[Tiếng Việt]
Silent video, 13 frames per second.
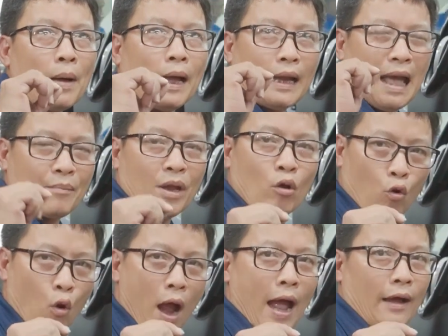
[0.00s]
các bạn làm hiệu
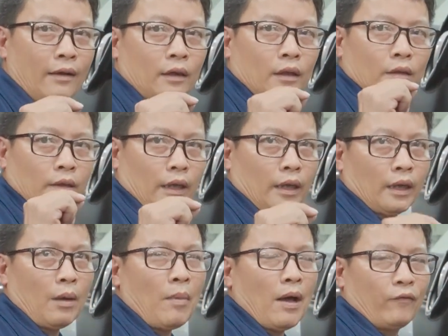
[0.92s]
quả
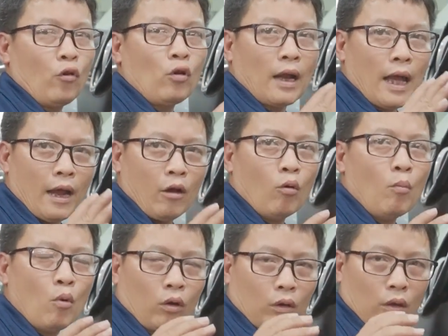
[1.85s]
thì các bạn phun đều
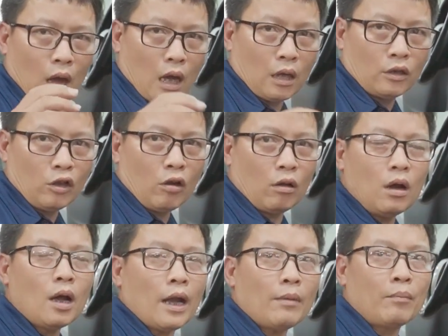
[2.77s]
một lần cho nó
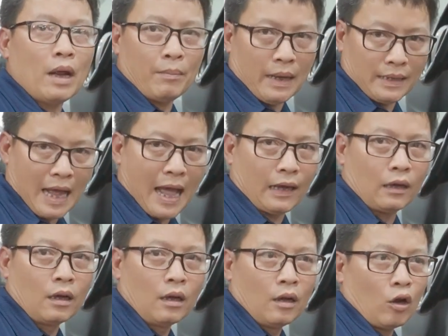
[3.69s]
ướt hết bề mặt
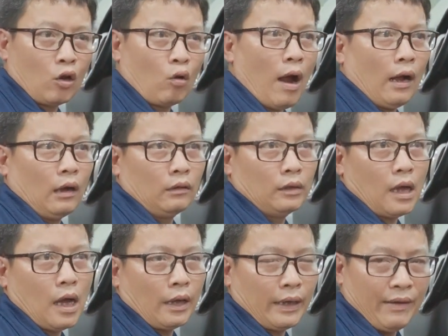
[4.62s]
dàn. Khoảng
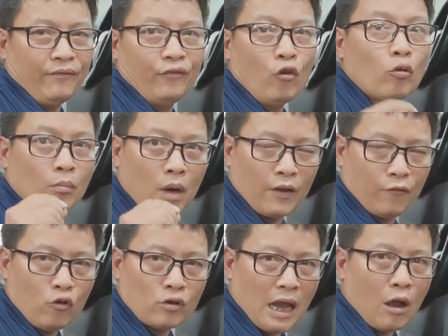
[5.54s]
5 phút, 10
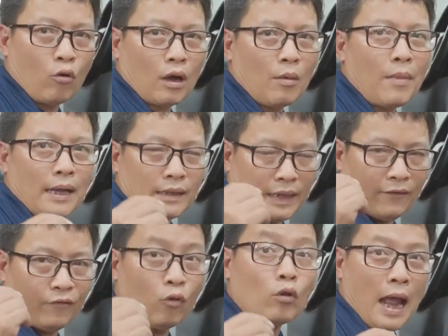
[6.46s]
phút sau các bạn
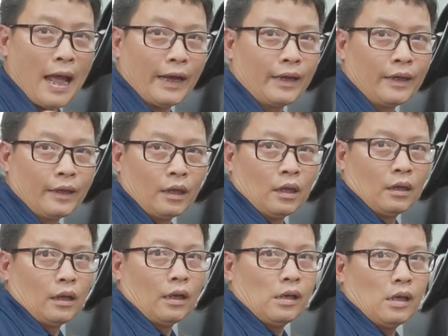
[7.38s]
sẽ phun lại.
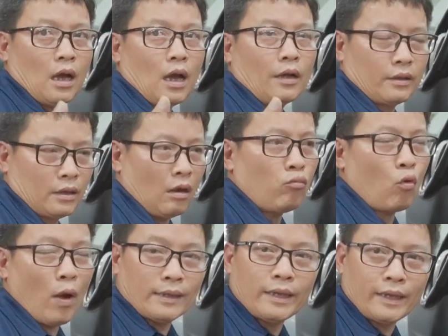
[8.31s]
Thì
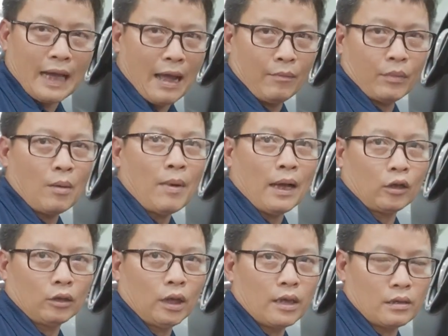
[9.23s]
trong quá trình làm các
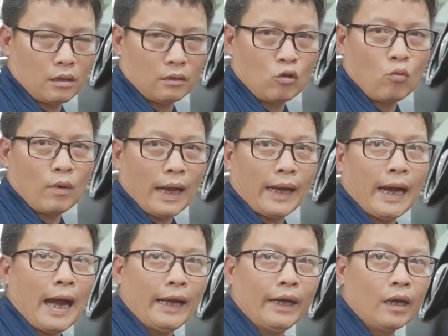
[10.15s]
bạn có thể sử dụng cái
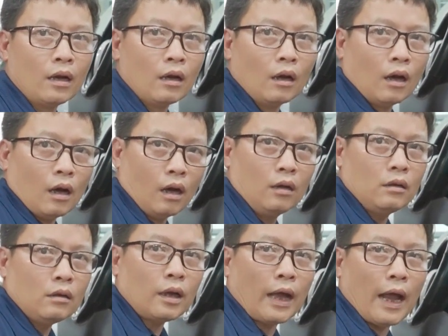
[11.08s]
khay
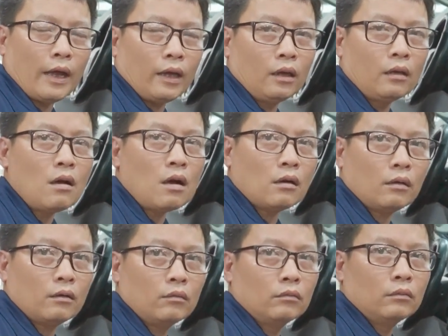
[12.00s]
hứng cái nước
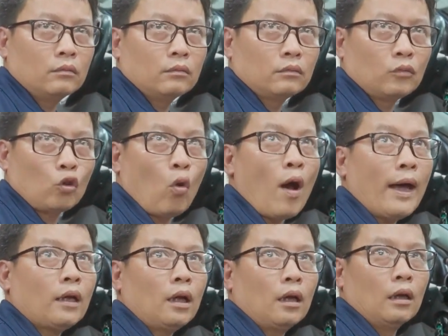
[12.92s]

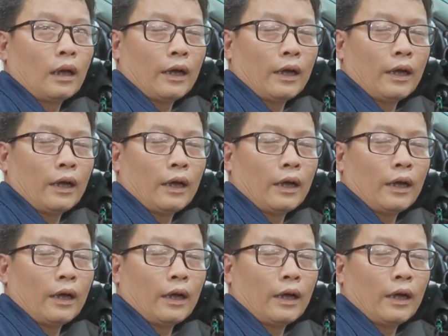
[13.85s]
thoát ở